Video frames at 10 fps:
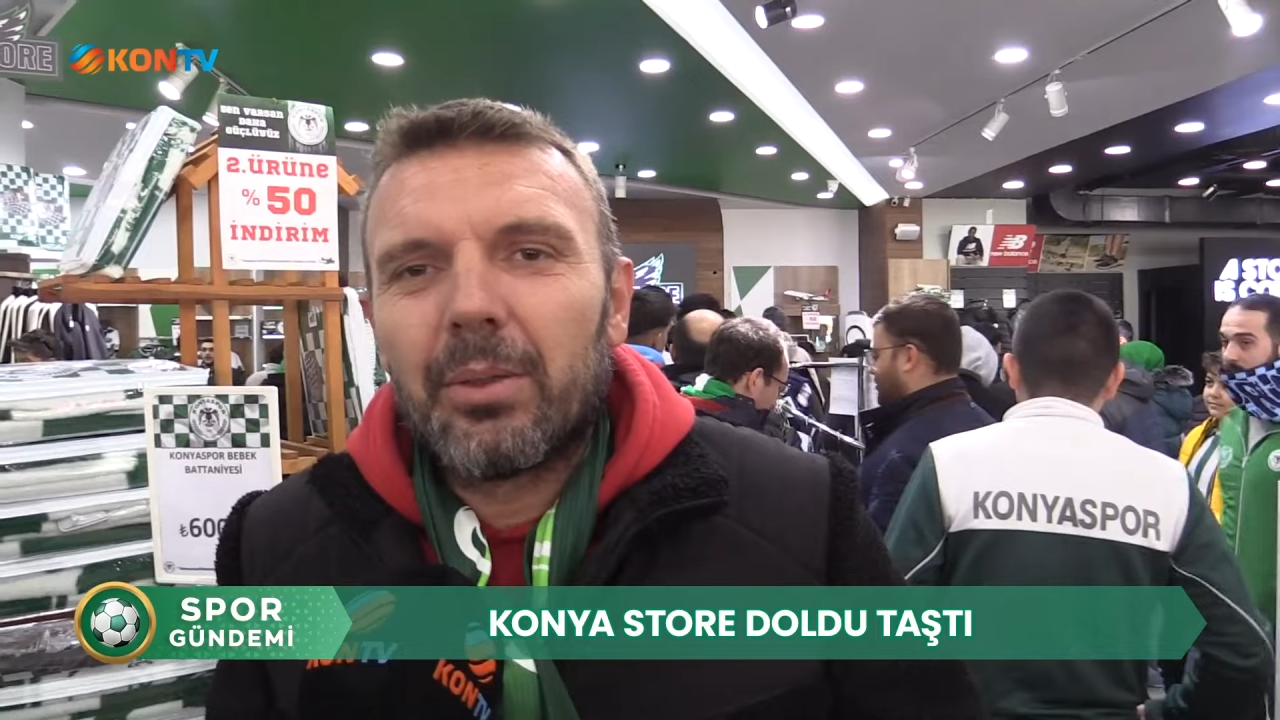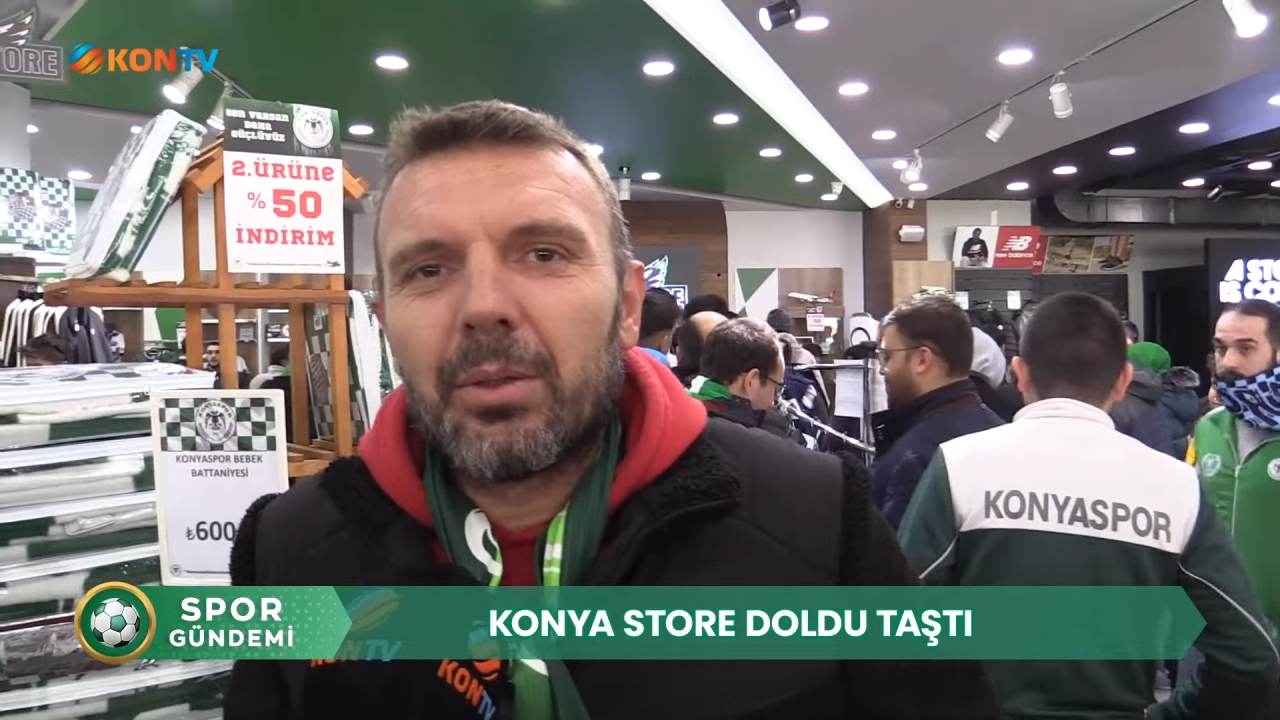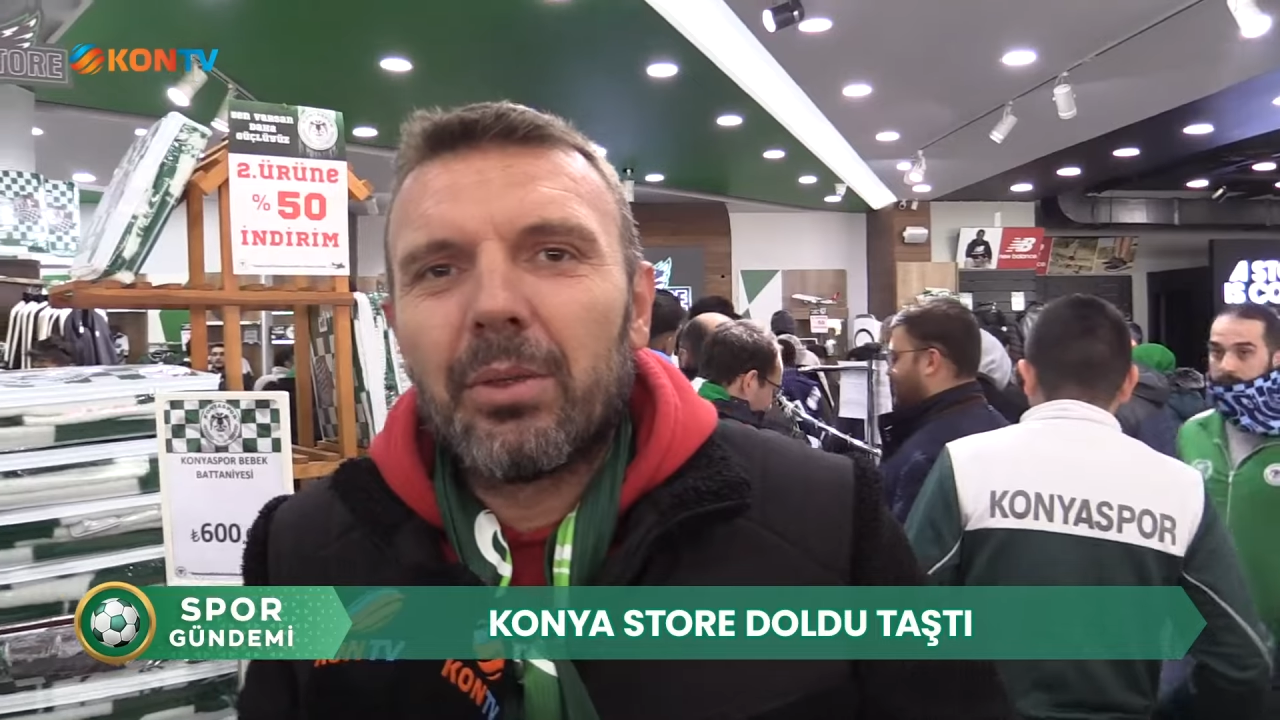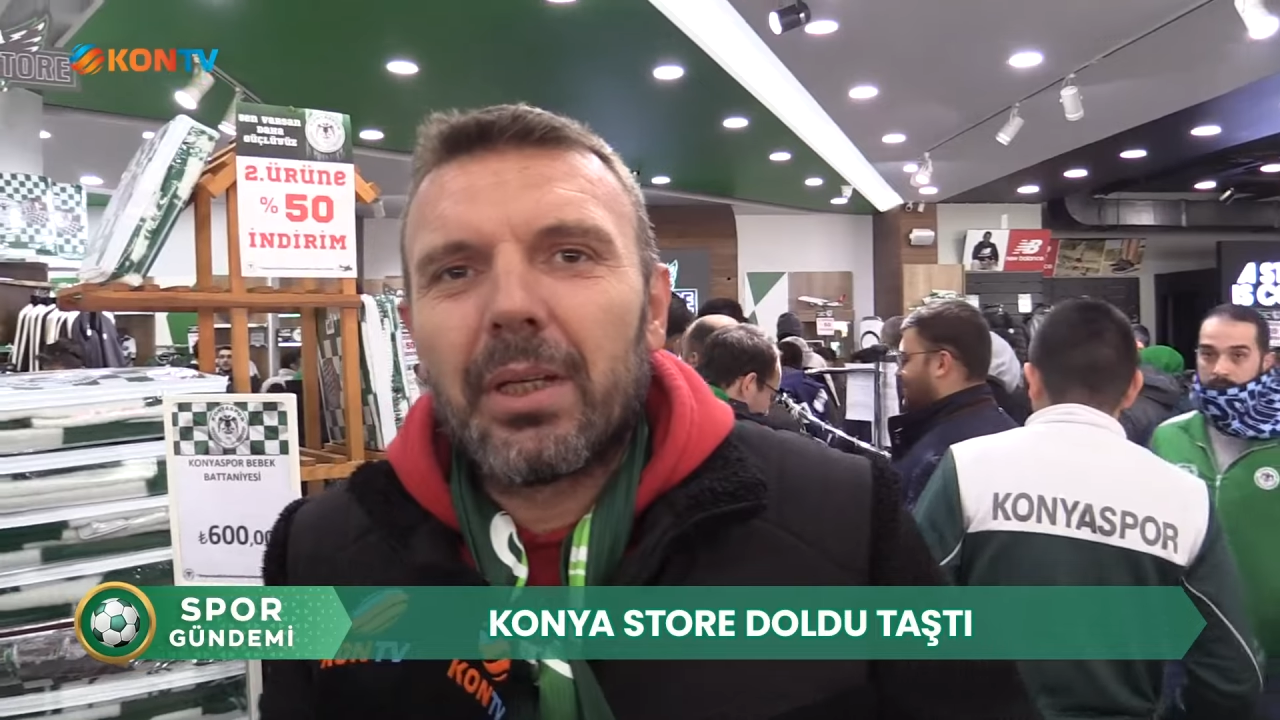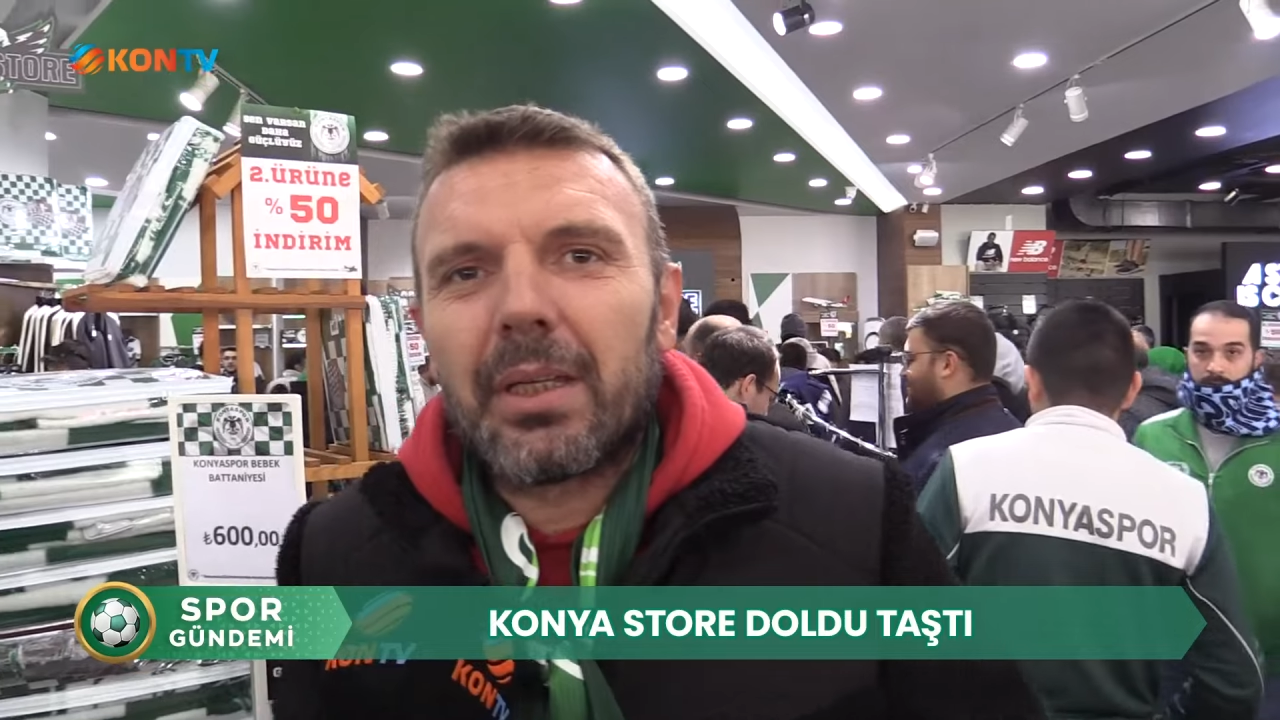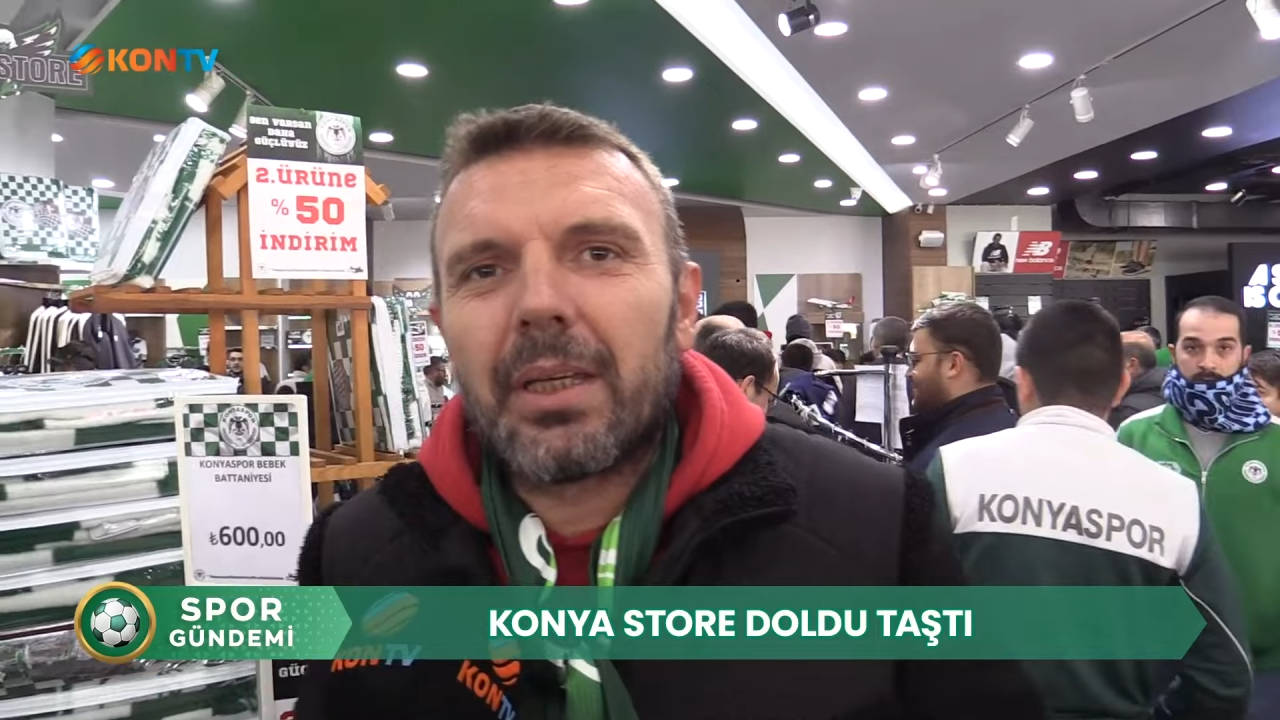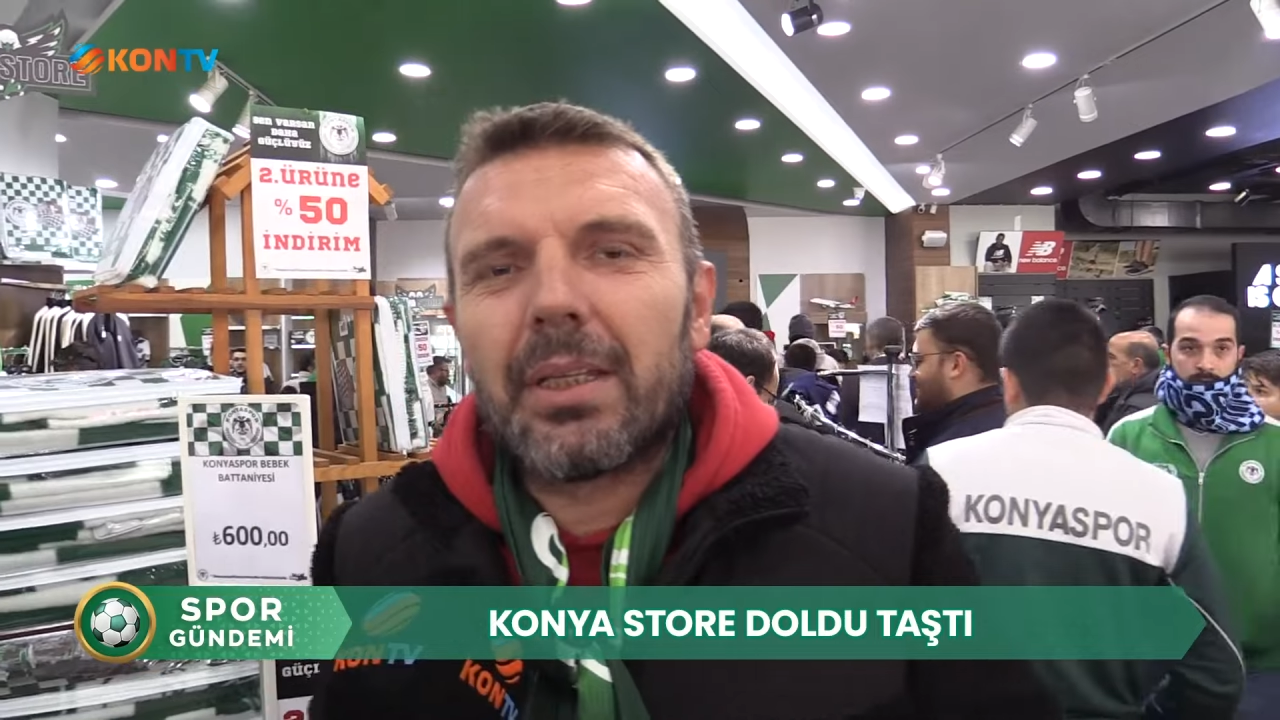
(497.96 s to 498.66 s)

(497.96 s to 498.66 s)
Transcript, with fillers: Ürünlerde